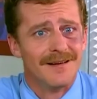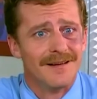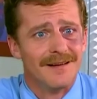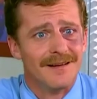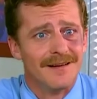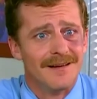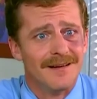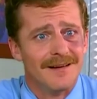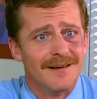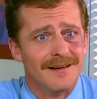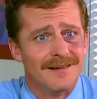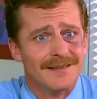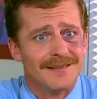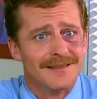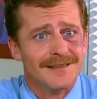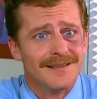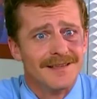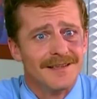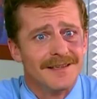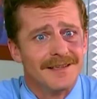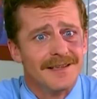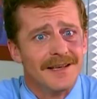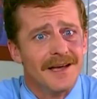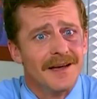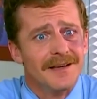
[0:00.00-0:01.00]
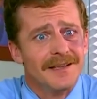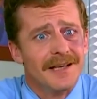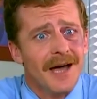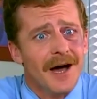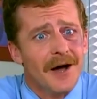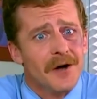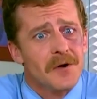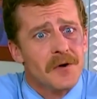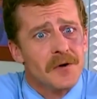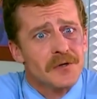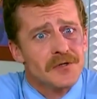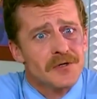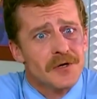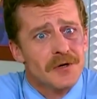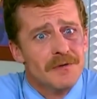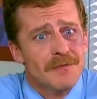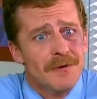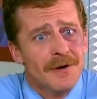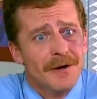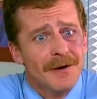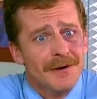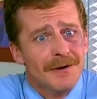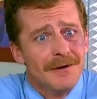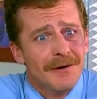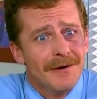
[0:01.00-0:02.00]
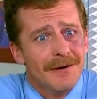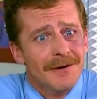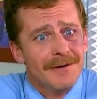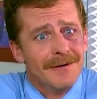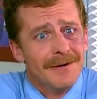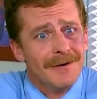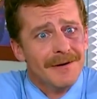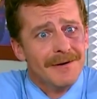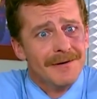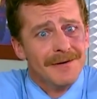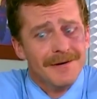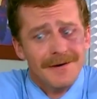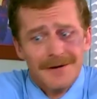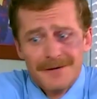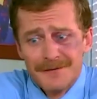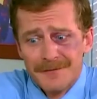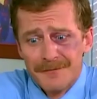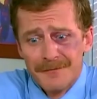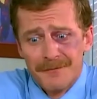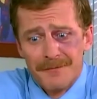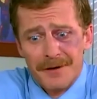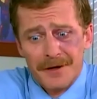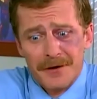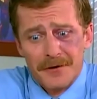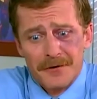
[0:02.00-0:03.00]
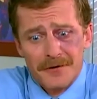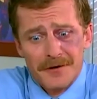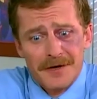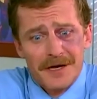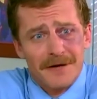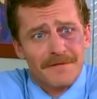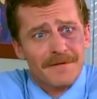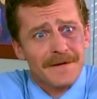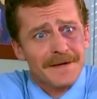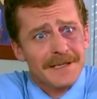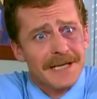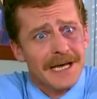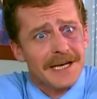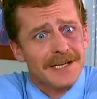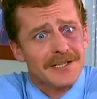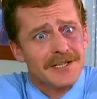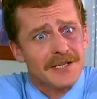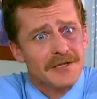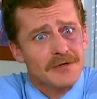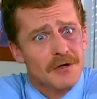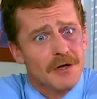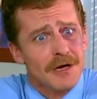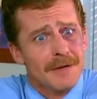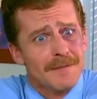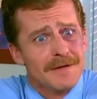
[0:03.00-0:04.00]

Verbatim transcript: durumundan memnunsun. Ya koçum, ben onu lafın gelişi